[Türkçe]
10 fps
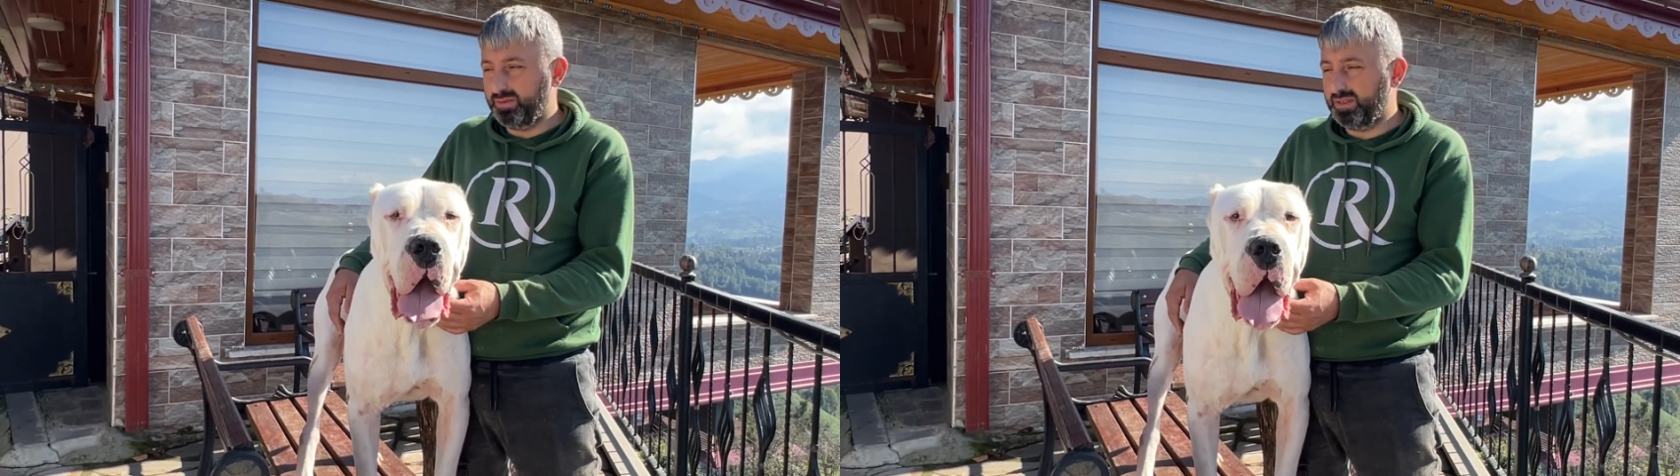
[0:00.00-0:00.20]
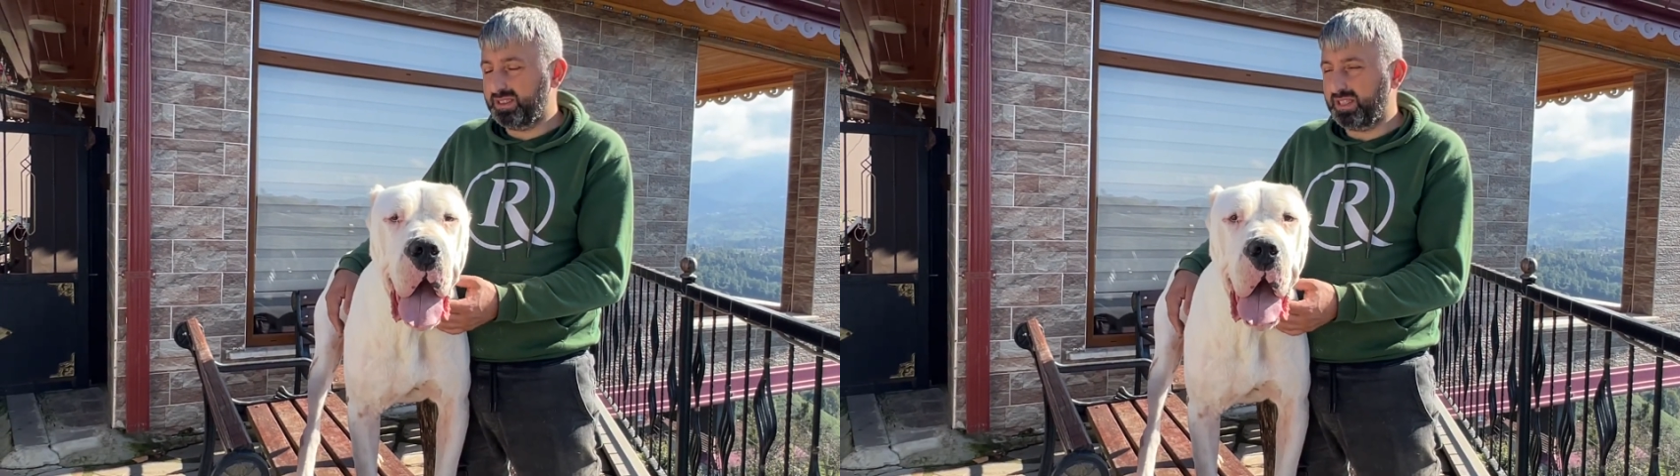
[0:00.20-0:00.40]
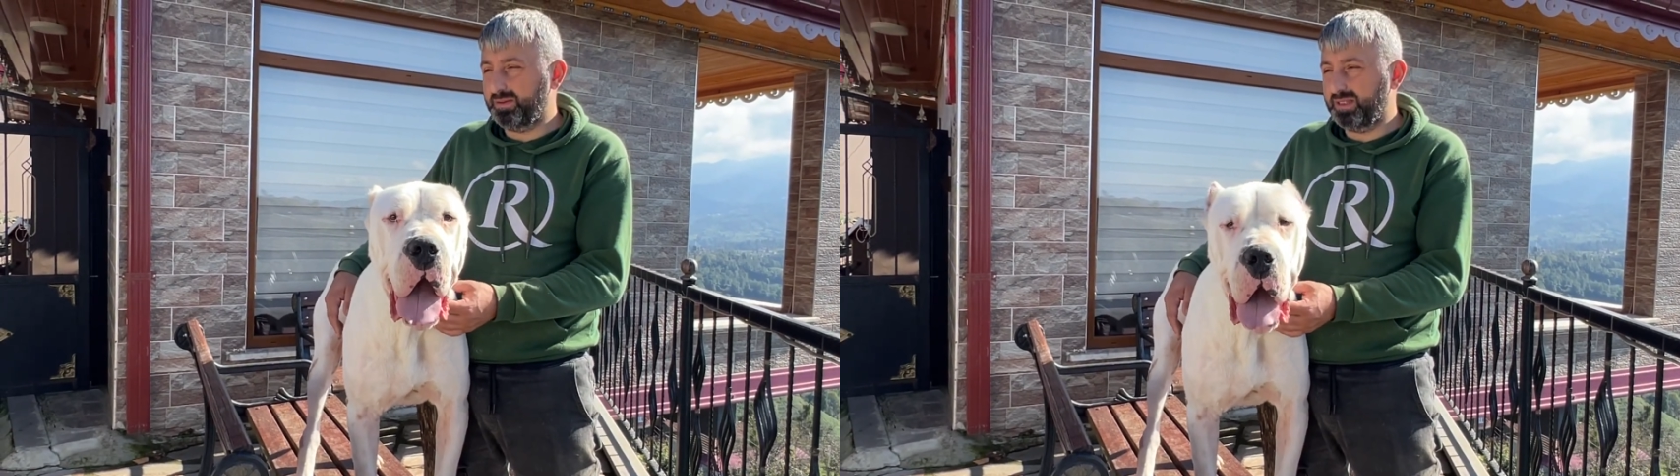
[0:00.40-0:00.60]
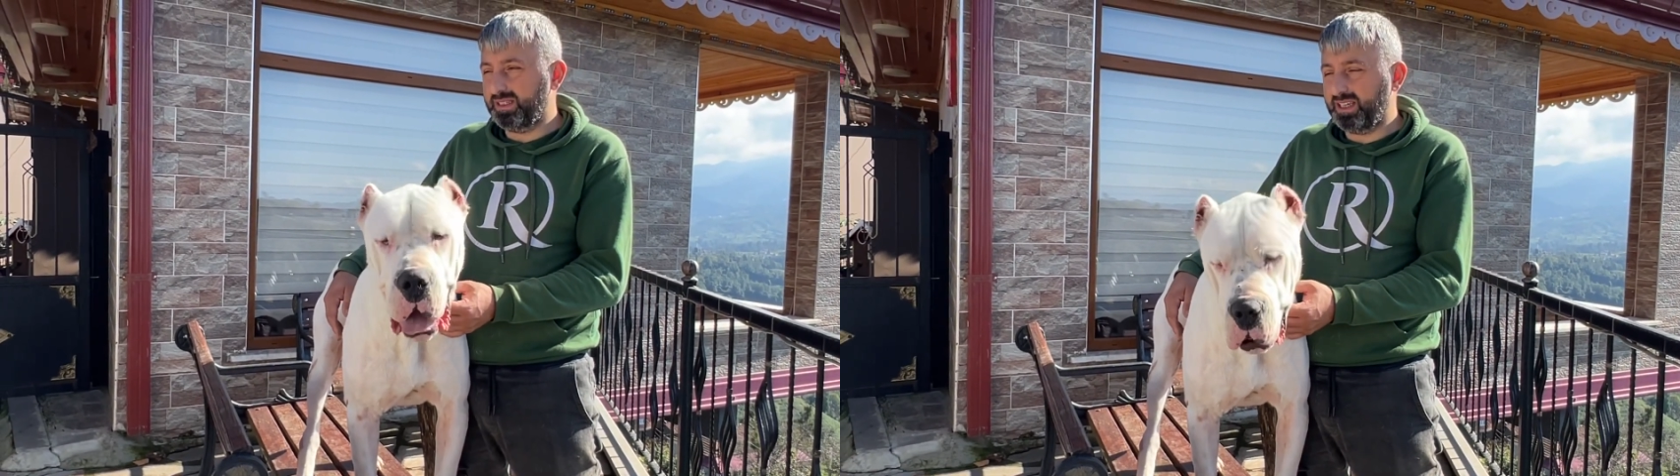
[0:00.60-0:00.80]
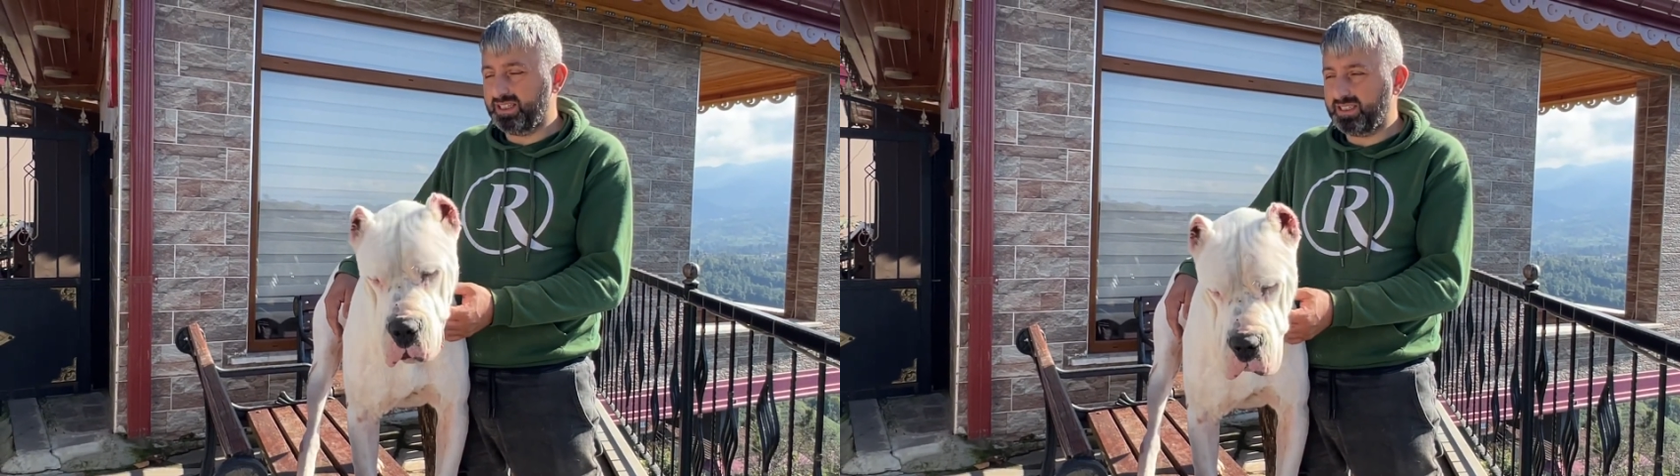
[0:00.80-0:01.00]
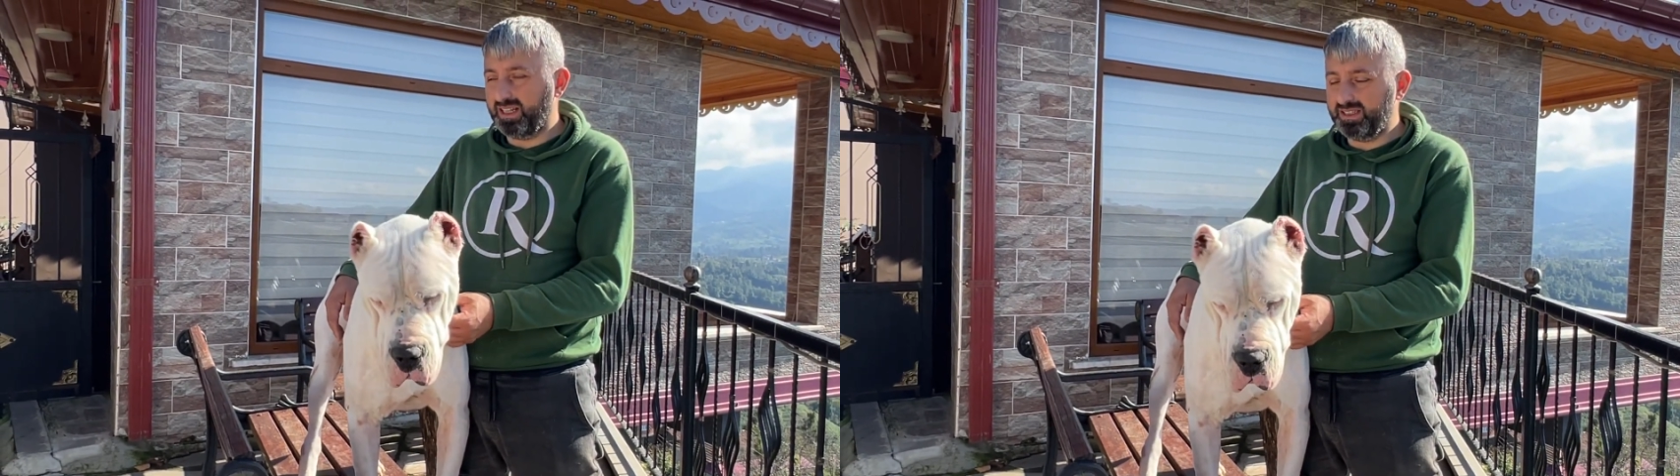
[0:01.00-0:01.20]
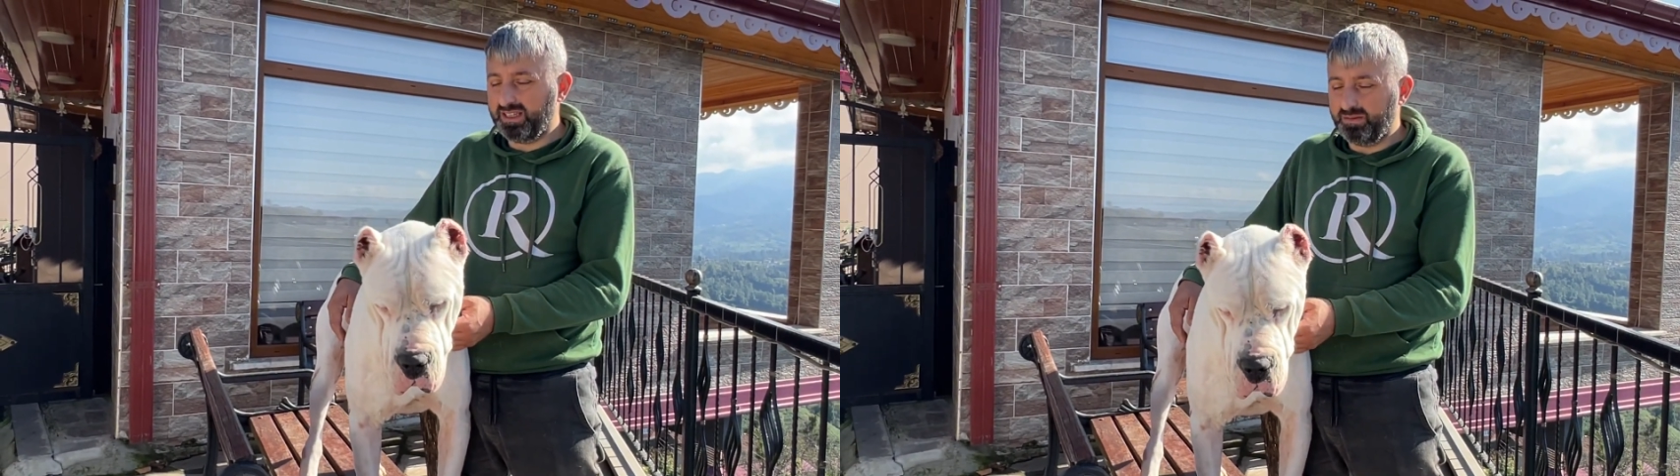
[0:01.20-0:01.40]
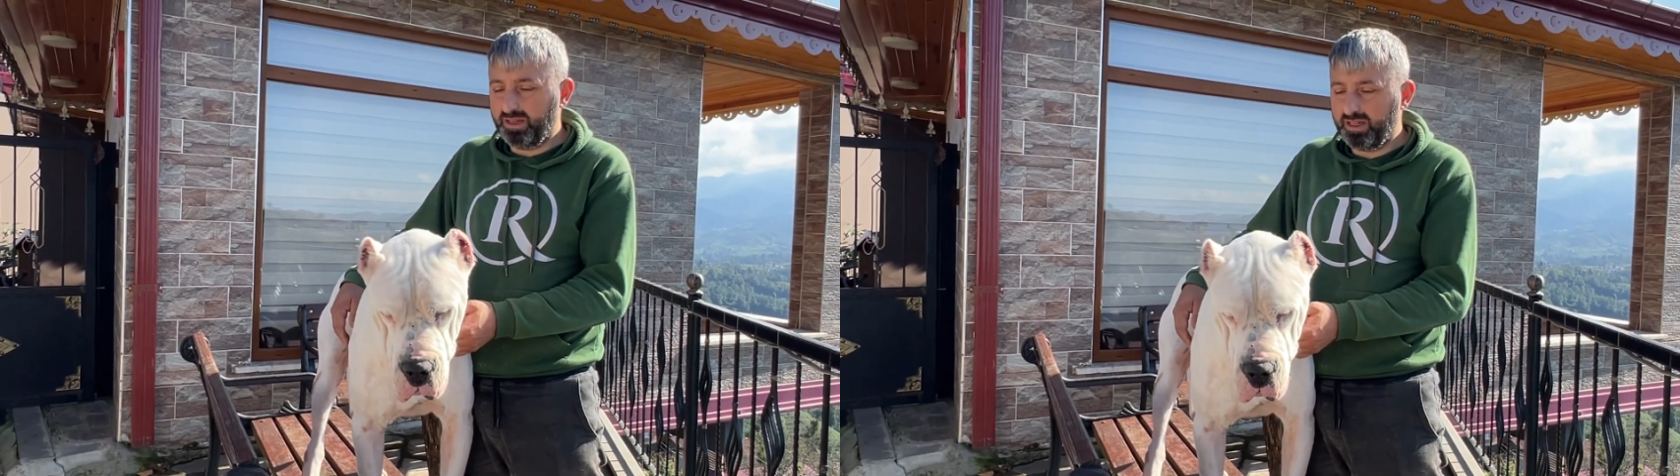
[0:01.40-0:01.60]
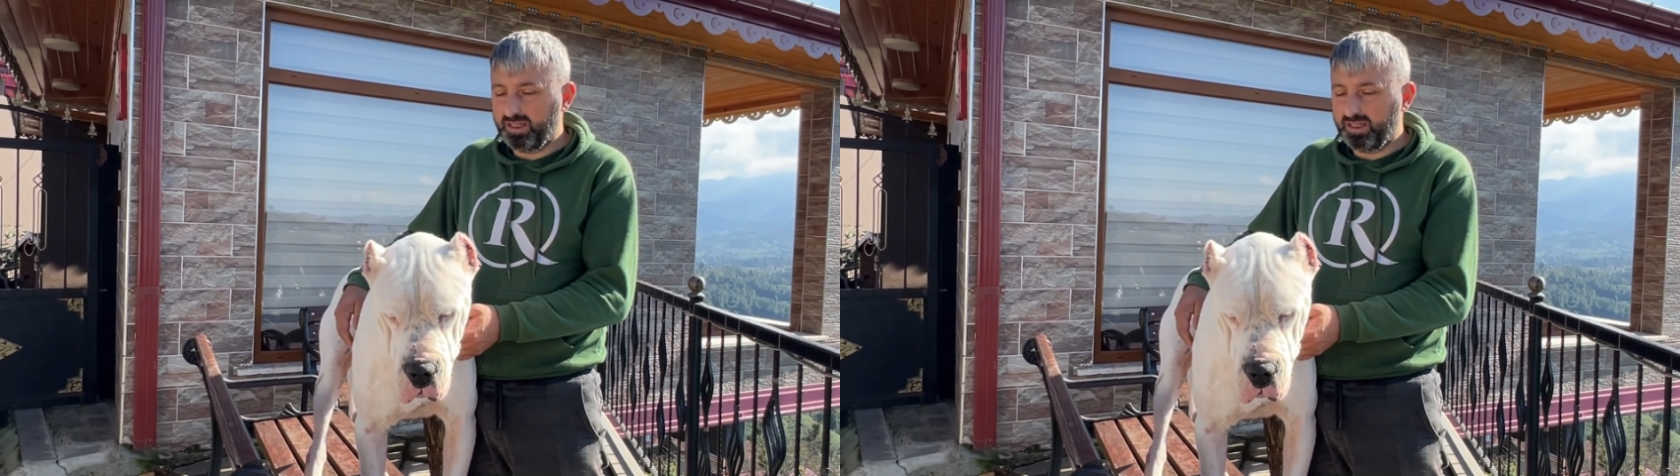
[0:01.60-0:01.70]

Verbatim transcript: Biz tabi geç kaldık ama